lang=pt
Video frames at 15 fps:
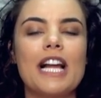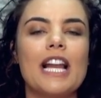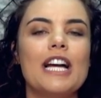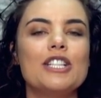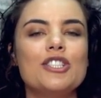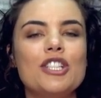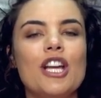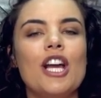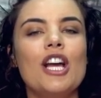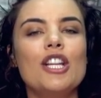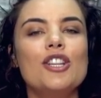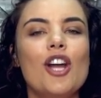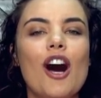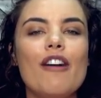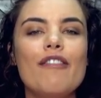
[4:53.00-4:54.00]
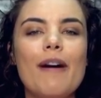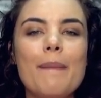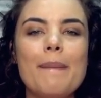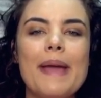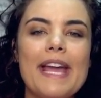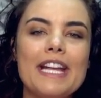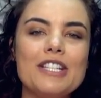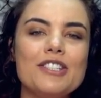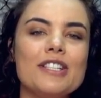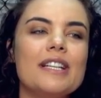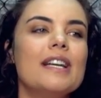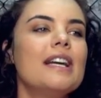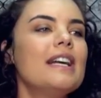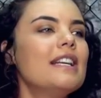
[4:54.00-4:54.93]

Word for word: clutch novamente.